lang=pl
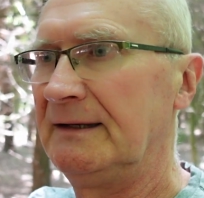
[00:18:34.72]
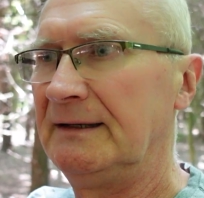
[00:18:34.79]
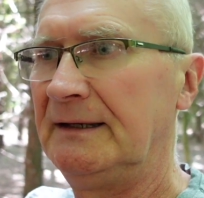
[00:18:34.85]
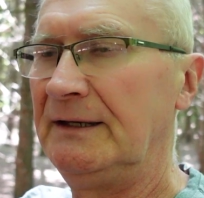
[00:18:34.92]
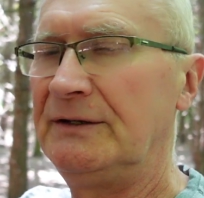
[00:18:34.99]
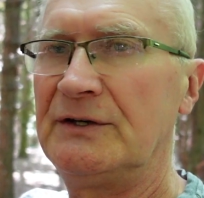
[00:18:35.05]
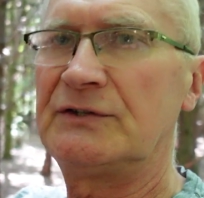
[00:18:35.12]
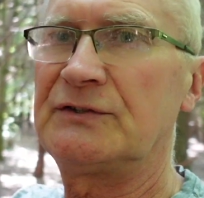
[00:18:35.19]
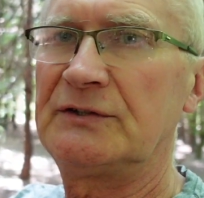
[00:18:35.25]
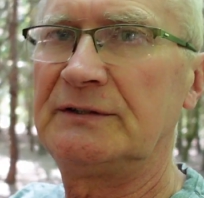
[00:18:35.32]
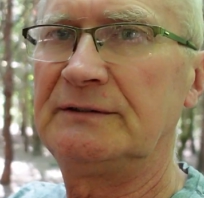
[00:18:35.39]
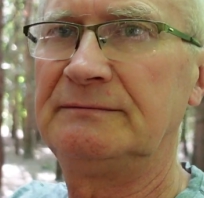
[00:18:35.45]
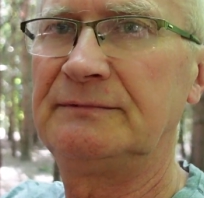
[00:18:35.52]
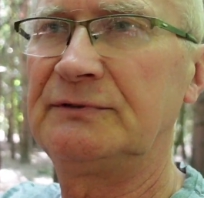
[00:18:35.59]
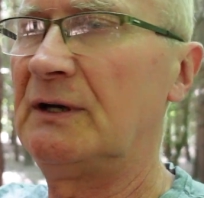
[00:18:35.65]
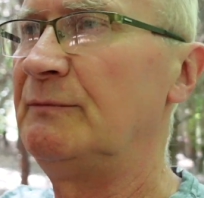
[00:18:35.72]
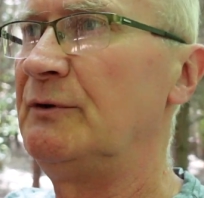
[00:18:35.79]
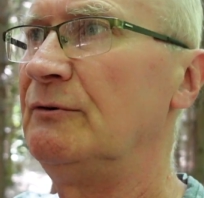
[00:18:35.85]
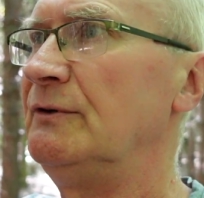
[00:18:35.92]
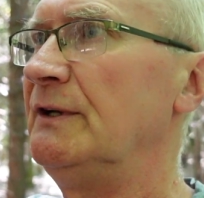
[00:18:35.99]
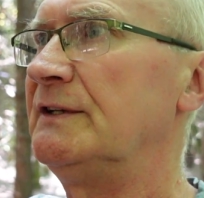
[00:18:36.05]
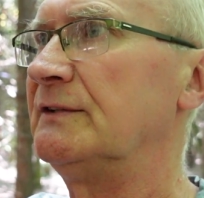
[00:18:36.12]
idziesz sobie
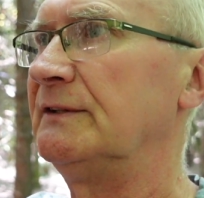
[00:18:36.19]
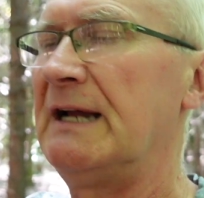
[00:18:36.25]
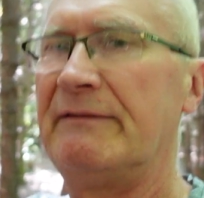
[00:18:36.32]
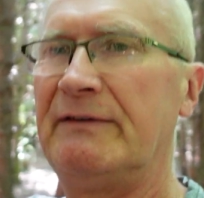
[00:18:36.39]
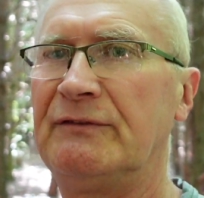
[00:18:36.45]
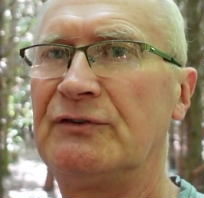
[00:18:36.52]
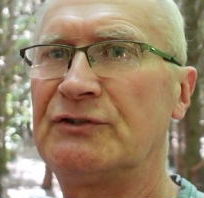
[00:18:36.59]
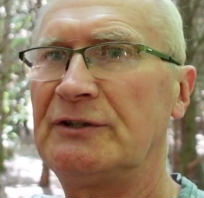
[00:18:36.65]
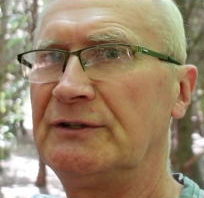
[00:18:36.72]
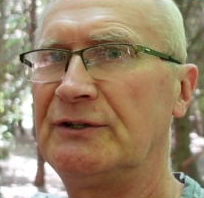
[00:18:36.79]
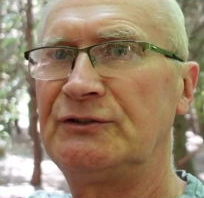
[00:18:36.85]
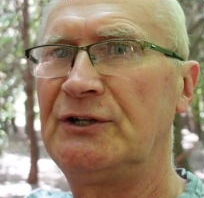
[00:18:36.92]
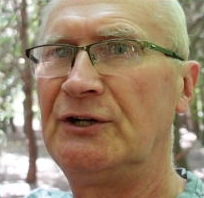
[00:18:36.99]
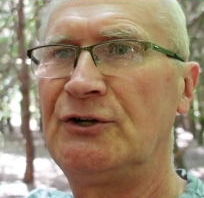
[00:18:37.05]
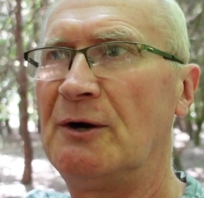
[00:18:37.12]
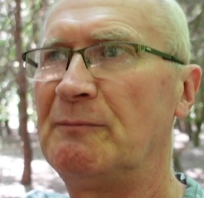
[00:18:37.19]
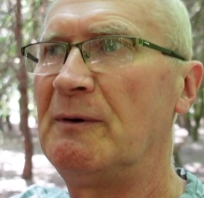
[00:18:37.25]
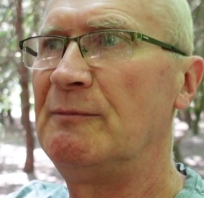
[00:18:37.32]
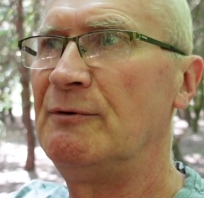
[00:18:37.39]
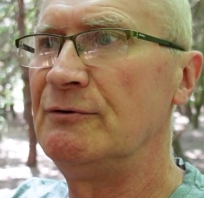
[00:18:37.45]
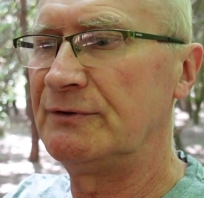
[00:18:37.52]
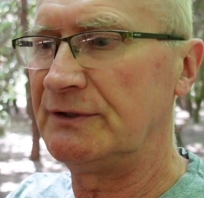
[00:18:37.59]
ulicę, nawet wyszedłeś tylko po
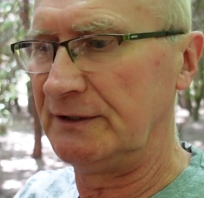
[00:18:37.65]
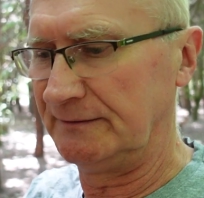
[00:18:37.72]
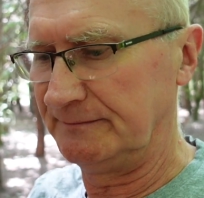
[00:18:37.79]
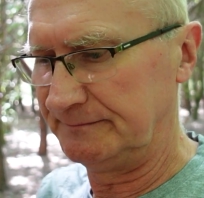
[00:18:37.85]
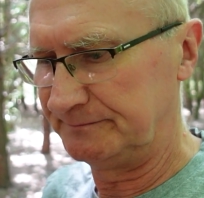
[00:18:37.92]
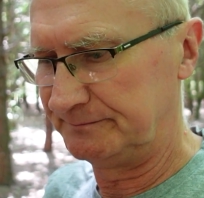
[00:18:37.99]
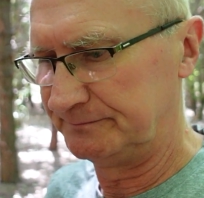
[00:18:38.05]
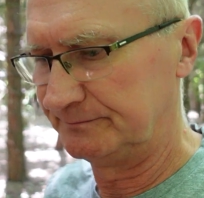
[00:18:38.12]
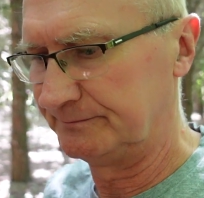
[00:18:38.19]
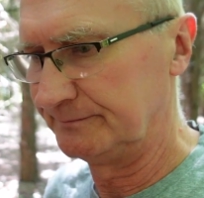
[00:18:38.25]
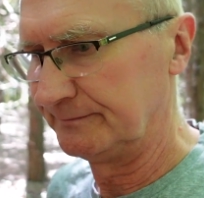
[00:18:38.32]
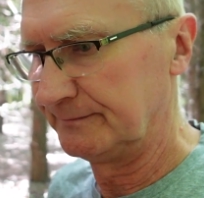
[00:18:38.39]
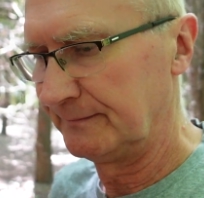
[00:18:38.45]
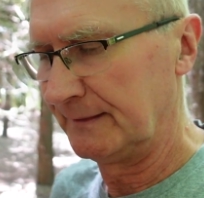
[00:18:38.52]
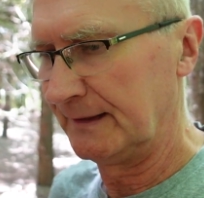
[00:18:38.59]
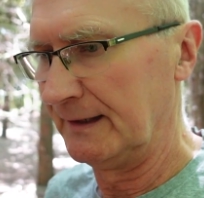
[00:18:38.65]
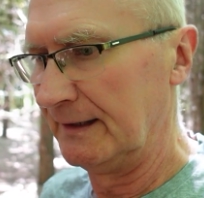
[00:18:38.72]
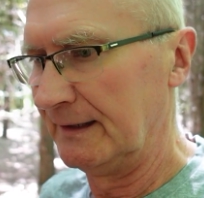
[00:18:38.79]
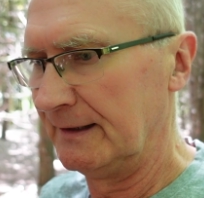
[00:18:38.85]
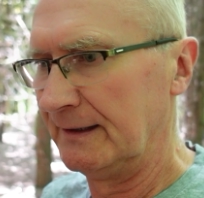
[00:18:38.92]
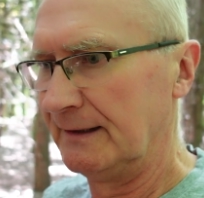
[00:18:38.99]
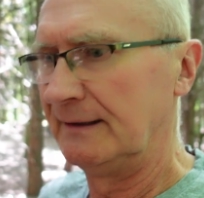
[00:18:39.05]
bułki
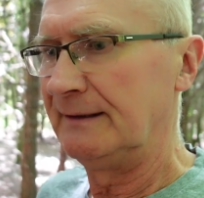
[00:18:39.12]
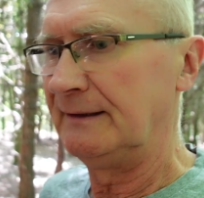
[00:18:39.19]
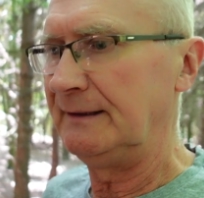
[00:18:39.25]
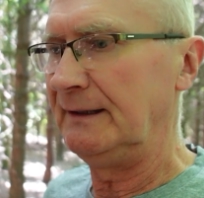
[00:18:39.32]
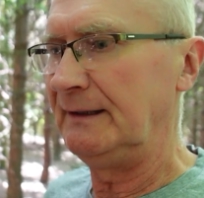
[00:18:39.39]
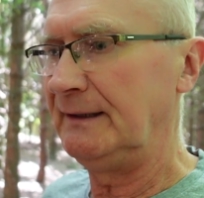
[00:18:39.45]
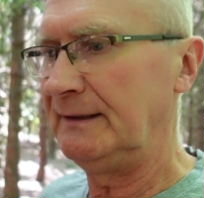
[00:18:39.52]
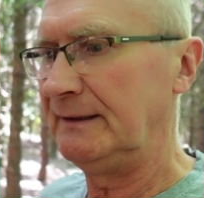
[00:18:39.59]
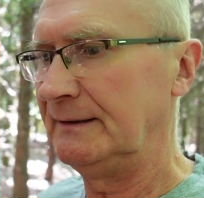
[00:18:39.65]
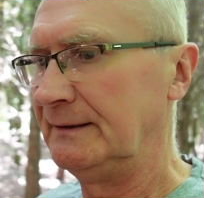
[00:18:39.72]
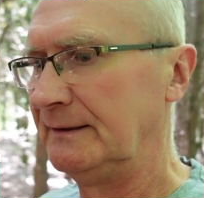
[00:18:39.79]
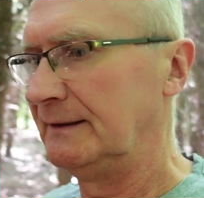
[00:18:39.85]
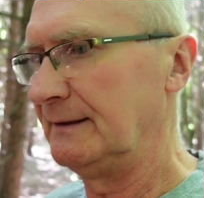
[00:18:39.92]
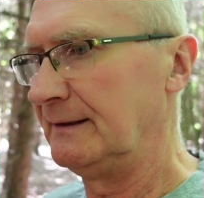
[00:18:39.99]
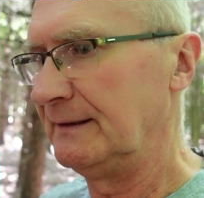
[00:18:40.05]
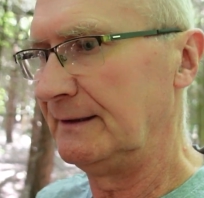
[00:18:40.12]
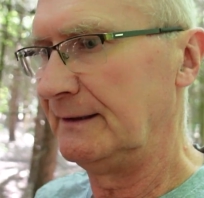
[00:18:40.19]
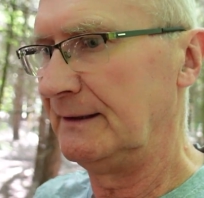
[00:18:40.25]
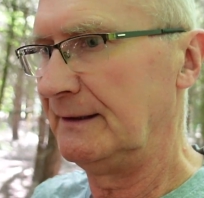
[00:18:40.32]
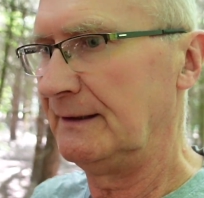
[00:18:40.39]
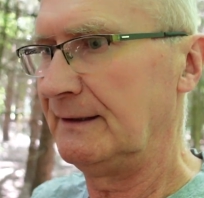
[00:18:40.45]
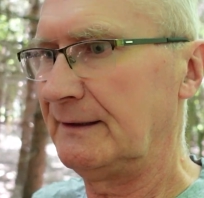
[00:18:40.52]
i
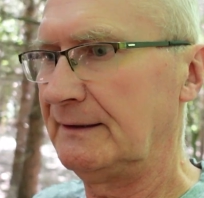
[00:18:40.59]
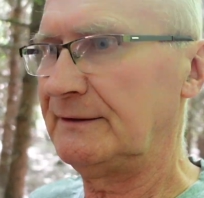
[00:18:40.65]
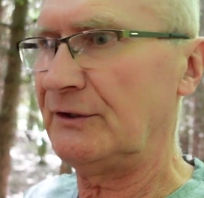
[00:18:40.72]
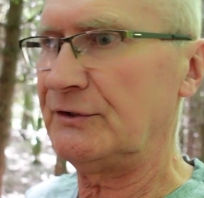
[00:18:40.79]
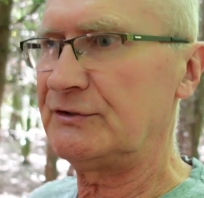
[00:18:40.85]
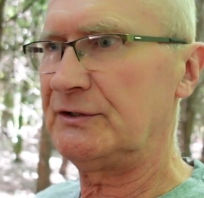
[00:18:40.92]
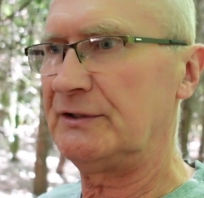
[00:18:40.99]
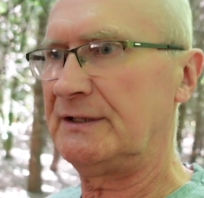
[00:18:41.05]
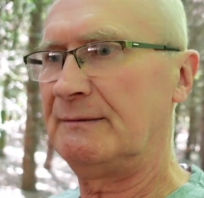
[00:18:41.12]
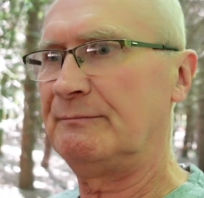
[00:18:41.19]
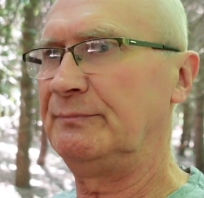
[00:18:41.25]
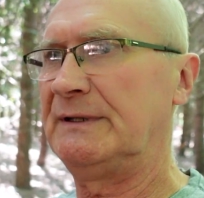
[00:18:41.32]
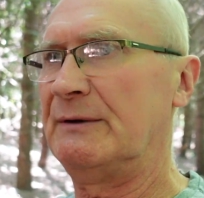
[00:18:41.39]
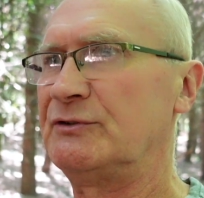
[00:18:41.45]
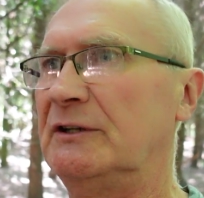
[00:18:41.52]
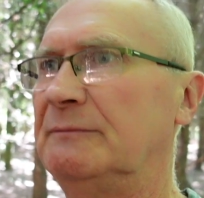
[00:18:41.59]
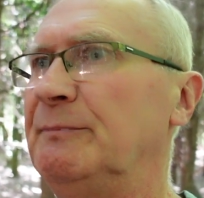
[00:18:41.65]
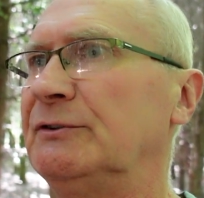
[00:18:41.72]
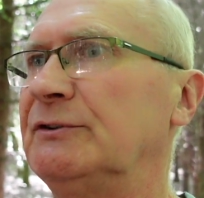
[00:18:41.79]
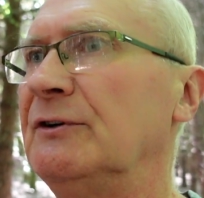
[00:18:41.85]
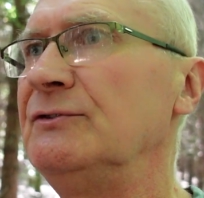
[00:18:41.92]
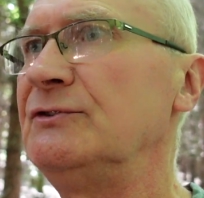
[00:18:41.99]
ktoś cię tam na przykład
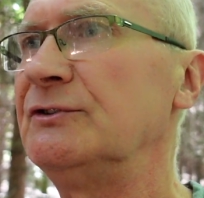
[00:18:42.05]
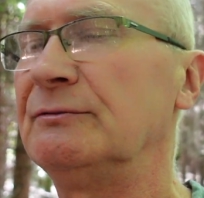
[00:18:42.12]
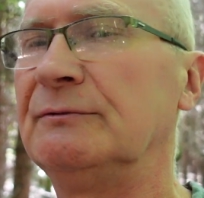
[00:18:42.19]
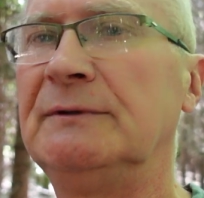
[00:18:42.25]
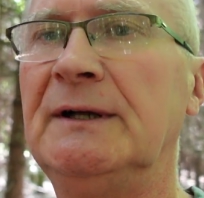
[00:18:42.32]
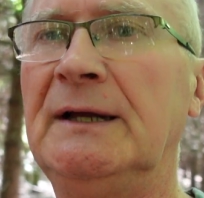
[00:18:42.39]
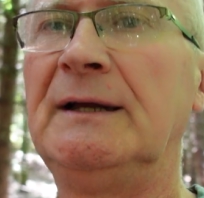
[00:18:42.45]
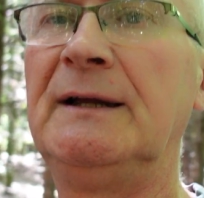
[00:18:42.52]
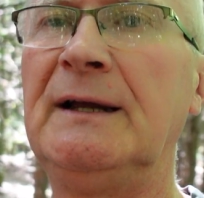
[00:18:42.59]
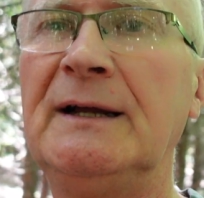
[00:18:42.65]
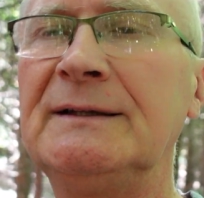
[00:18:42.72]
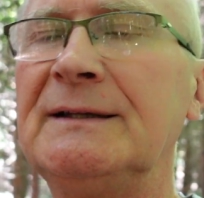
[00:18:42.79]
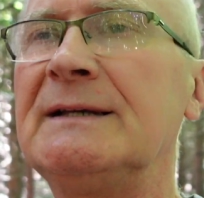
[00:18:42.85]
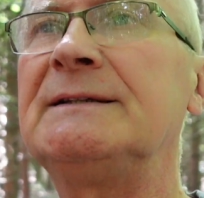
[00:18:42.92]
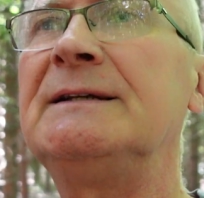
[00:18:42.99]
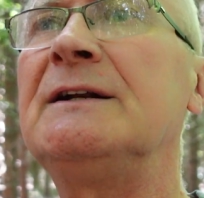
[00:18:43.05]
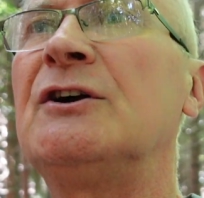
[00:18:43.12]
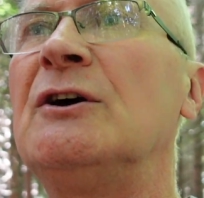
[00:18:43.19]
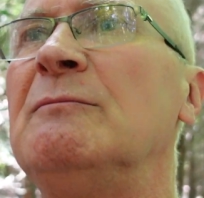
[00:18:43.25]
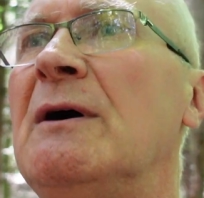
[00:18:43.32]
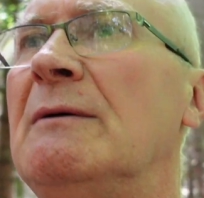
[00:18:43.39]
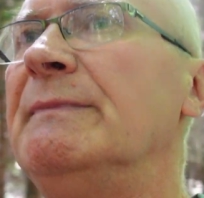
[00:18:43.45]
potrącił. To jest
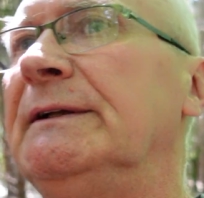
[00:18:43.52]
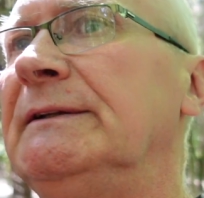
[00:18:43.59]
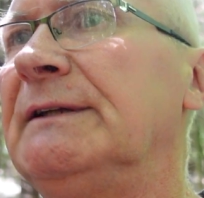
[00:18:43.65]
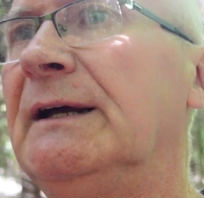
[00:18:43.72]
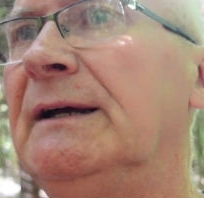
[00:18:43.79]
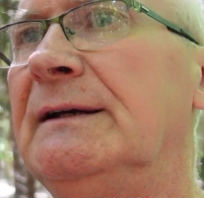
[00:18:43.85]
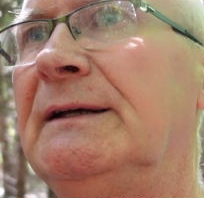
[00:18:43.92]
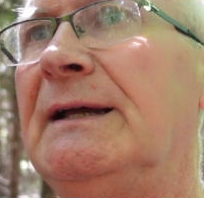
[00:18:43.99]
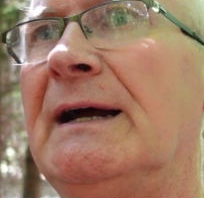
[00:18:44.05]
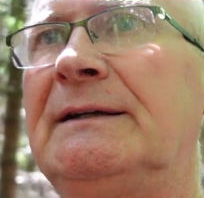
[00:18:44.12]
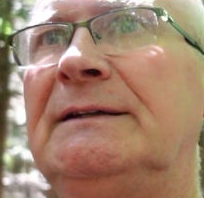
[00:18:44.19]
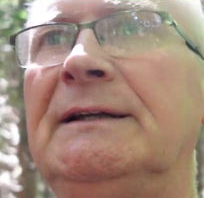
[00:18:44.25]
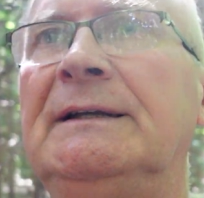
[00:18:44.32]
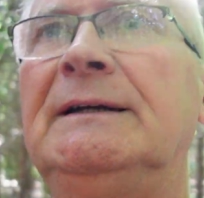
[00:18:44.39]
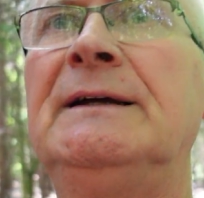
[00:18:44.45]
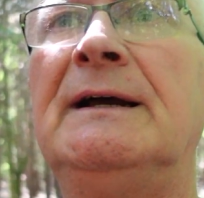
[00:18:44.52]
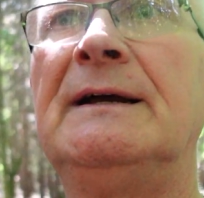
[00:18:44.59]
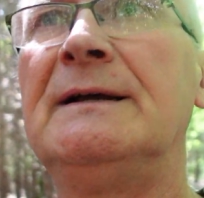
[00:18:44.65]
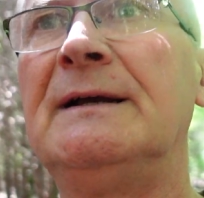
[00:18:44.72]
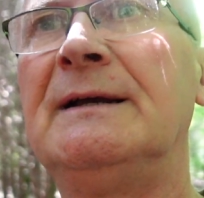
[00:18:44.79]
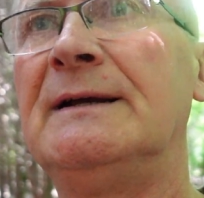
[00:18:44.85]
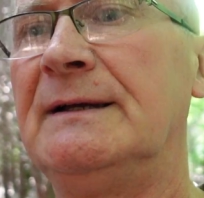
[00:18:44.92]
tylko moment, jak ty
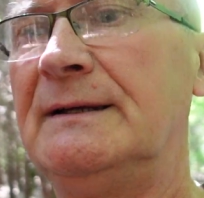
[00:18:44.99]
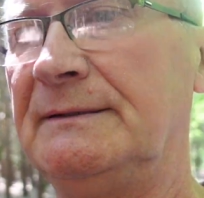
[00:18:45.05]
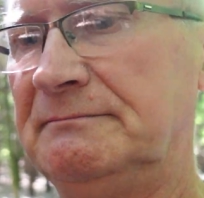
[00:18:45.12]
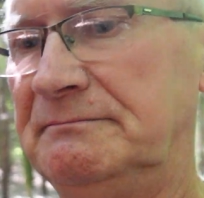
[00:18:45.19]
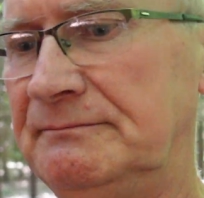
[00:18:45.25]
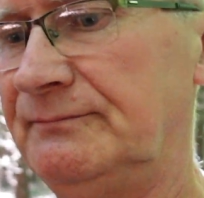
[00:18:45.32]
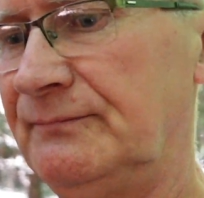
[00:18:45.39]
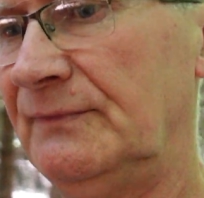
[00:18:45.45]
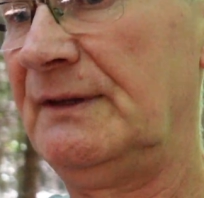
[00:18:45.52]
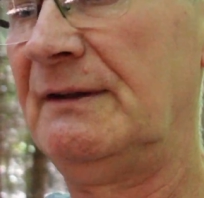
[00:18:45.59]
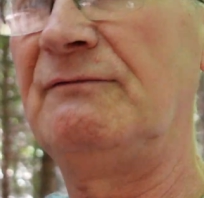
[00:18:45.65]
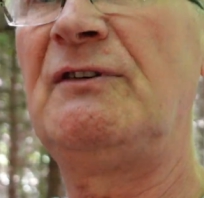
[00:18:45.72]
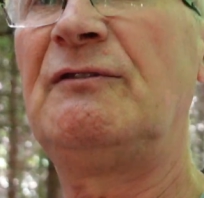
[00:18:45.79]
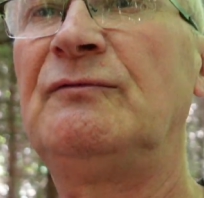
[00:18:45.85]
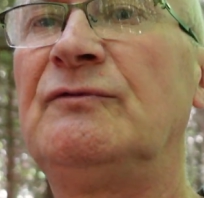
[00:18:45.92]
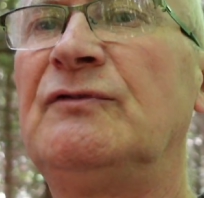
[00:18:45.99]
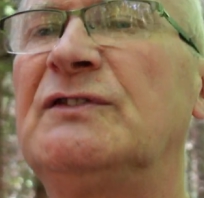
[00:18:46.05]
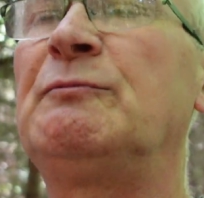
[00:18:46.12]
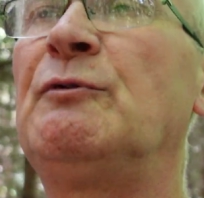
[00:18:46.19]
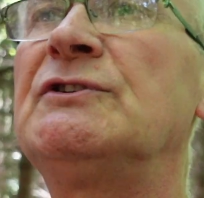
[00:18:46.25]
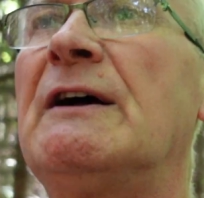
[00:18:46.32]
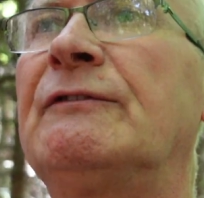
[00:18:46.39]

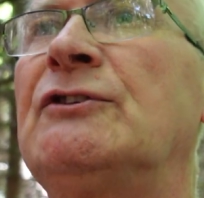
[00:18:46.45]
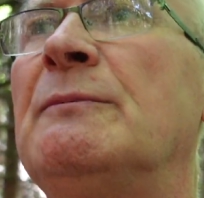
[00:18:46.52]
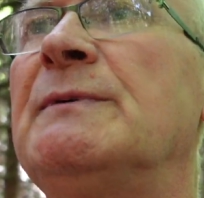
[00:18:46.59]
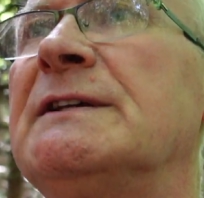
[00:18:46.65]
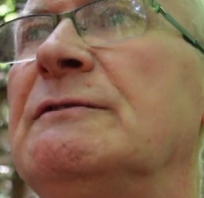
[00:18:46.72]
wzbudza w tobie